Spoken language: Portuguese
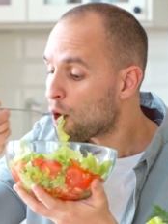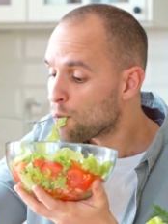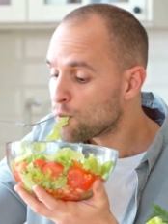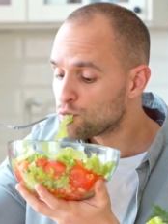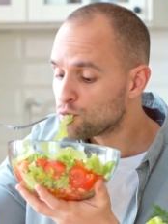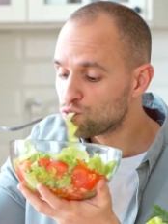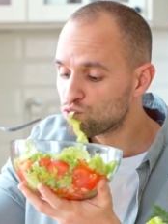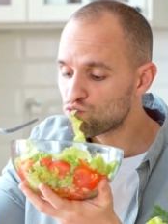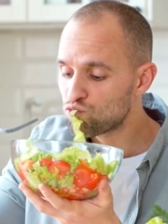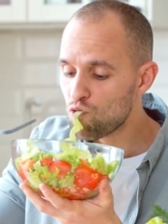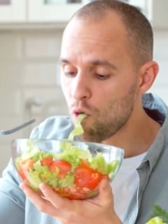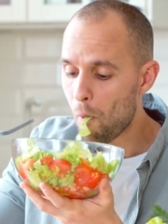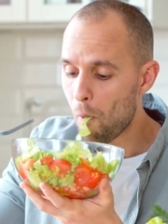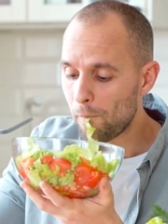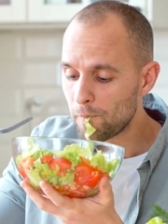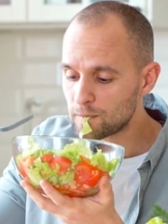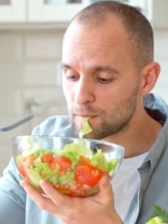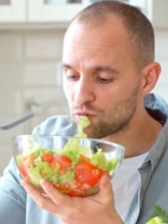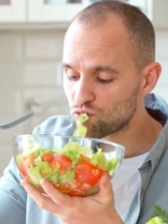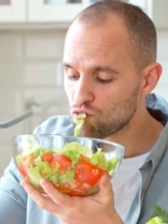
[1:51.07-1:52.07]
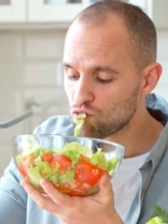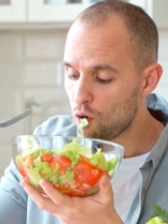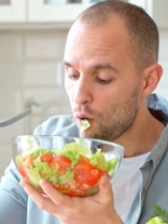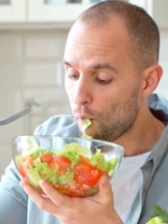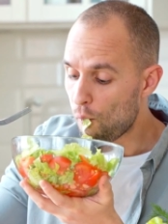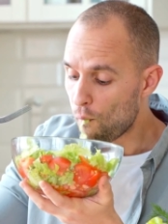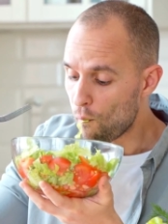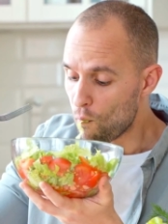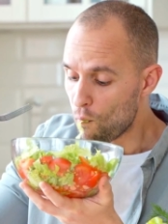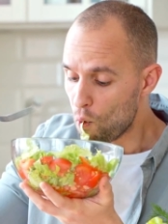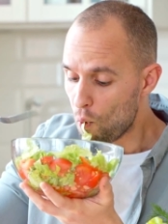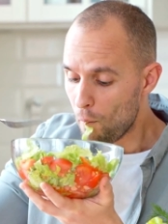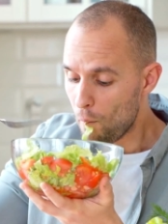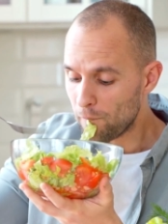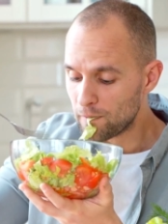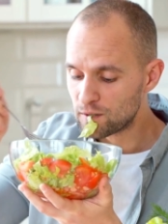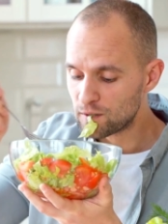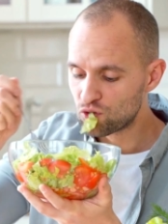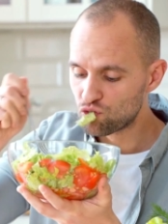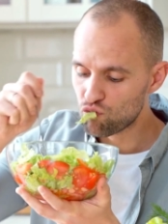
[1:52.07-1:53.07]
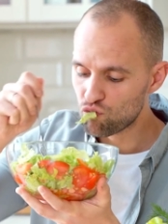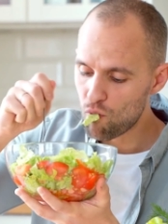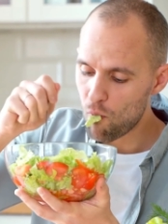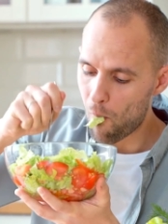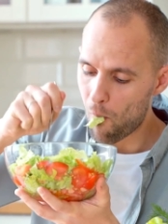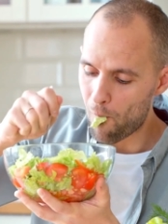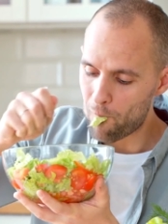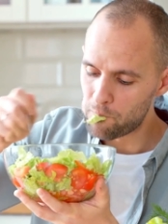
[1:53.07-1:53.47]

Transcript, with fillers: ou diluídos em sucos naturais,